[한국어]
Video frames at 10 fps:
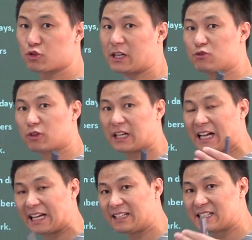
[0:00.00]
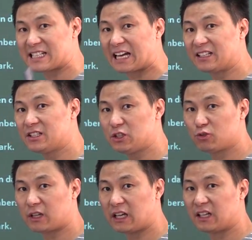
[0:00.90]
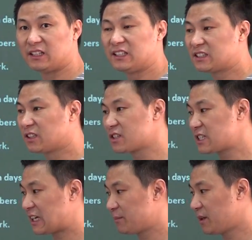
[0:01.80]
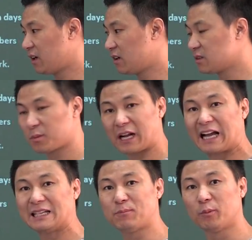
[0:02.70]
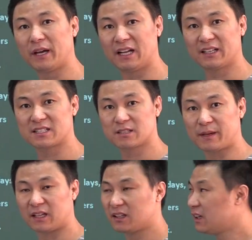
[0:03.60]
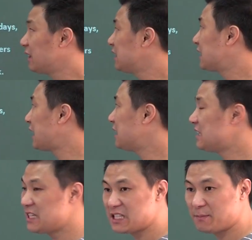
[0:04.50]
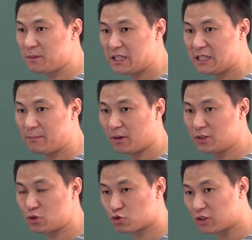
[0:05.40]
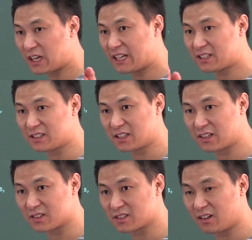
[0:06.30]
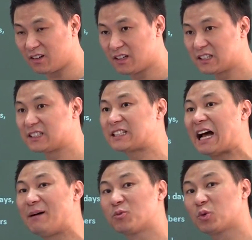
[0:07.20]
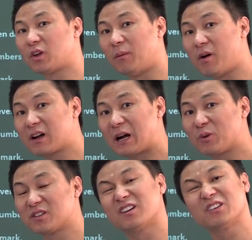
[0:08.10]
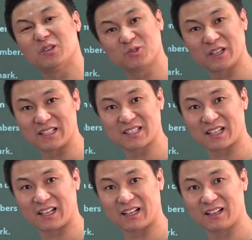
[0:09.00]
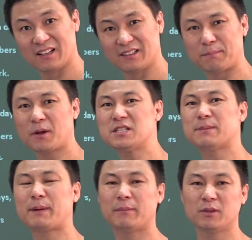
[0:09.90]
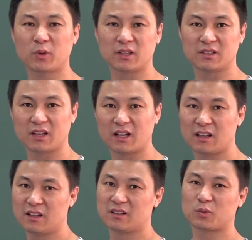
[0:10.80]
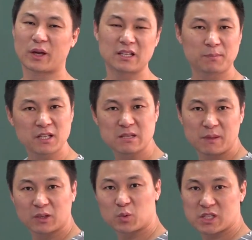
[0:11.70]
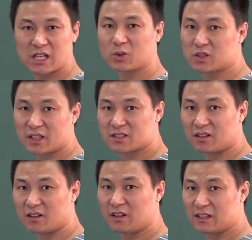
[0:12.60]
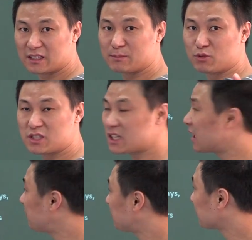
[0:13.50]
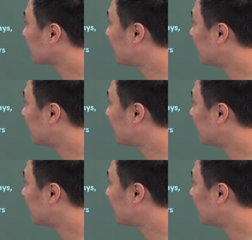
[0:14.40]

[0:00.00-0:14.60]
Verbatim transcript: 중간중간에 강의를 자르는 이유가 그렇지 않으면 뭐 강의 보면 알겠지만 이게 22번이 중간에 끊겨서 그 다음으로 넘어가고 그런 경우가 있잖아. 편집하면 되는데 어, 괜히 편집하기 귀찮고 그래서 그 문제